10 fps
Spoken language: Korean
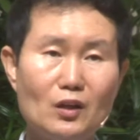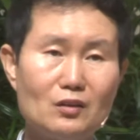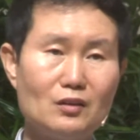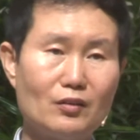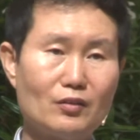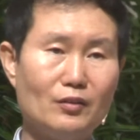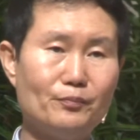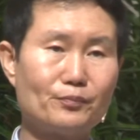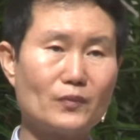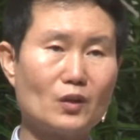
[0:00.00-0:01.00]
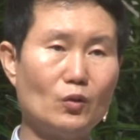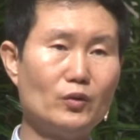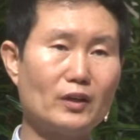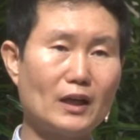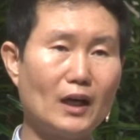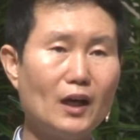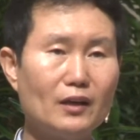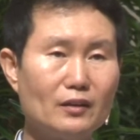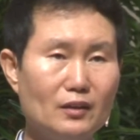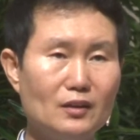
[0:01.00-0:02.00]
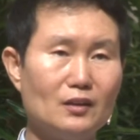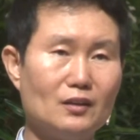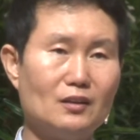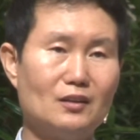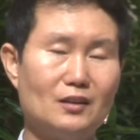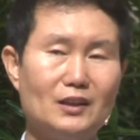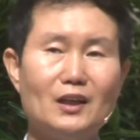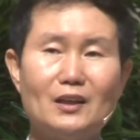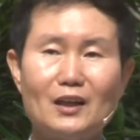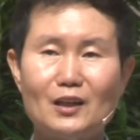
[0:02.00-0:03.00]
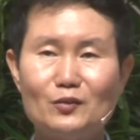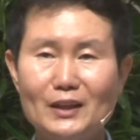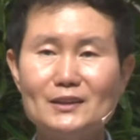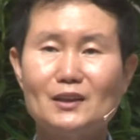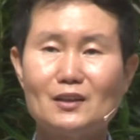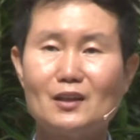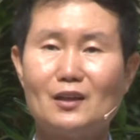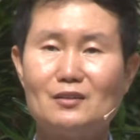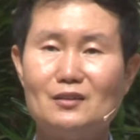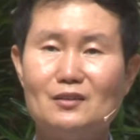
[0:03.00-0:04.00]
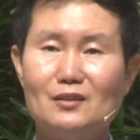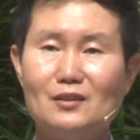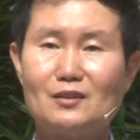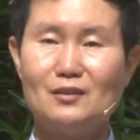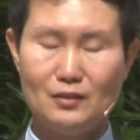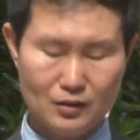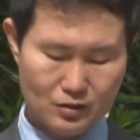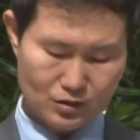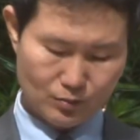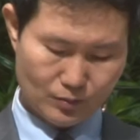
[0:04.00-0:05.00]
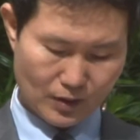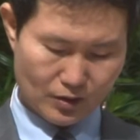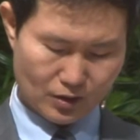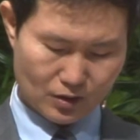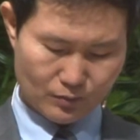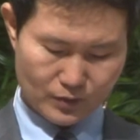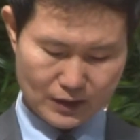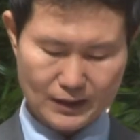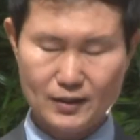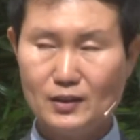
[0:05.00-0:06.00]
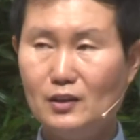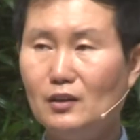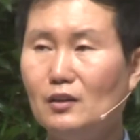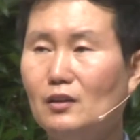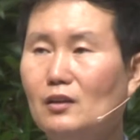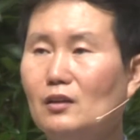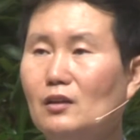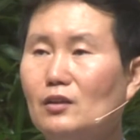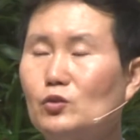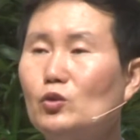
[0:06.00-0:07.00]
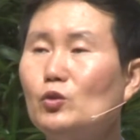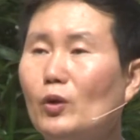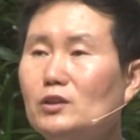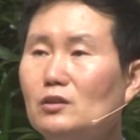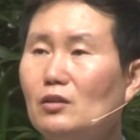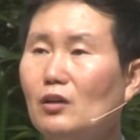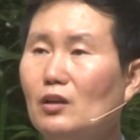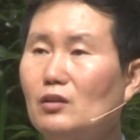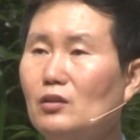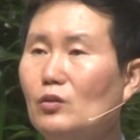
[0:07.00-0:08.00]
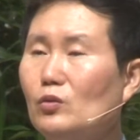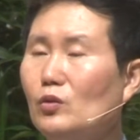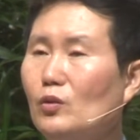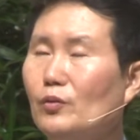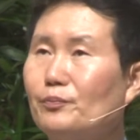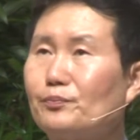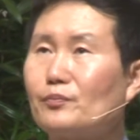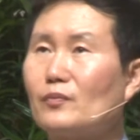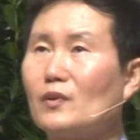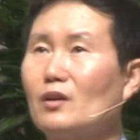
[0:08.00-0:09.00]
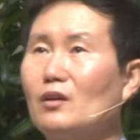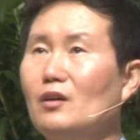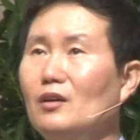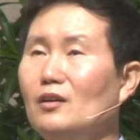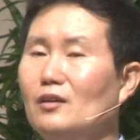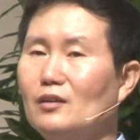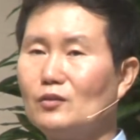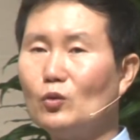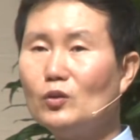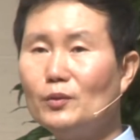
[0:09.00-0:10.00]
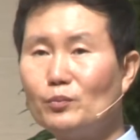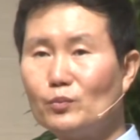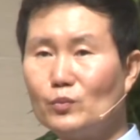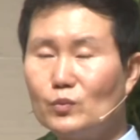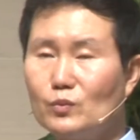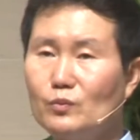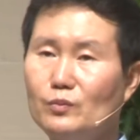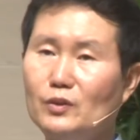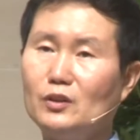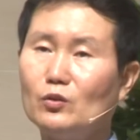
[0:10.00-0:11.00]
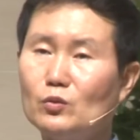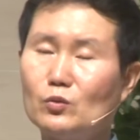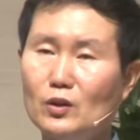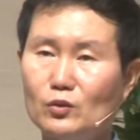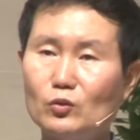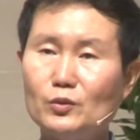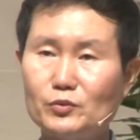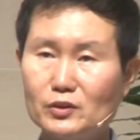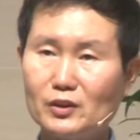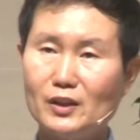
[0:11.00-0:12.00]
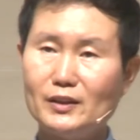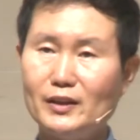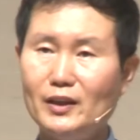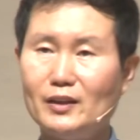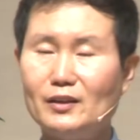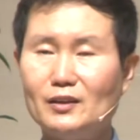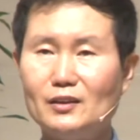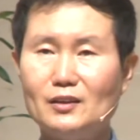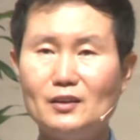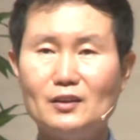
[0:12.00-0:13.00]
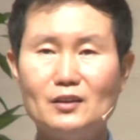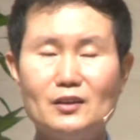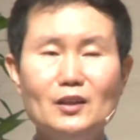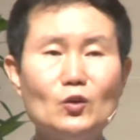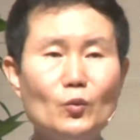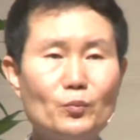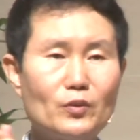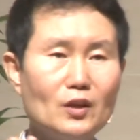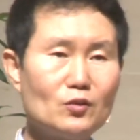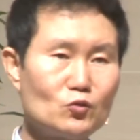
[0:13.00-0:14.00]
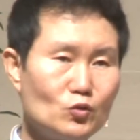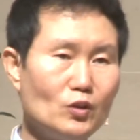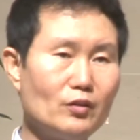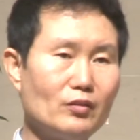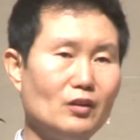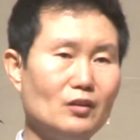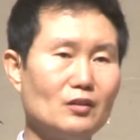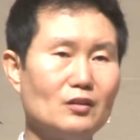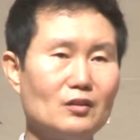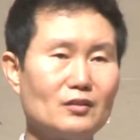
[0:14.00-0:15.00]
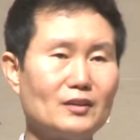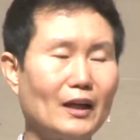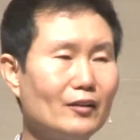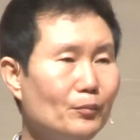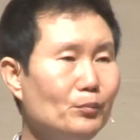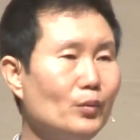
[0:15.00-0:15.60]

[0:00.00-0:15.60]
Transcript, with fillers: 의해서 오히려 강한 이가 날카로운 타작기 같은 그런 리더십을 발휘하게 됩니다. 조지 워싱턴 같은 경우도 어, 독립 영국과 독립 전쟁을 할 때 일곱 개 주에서 다섯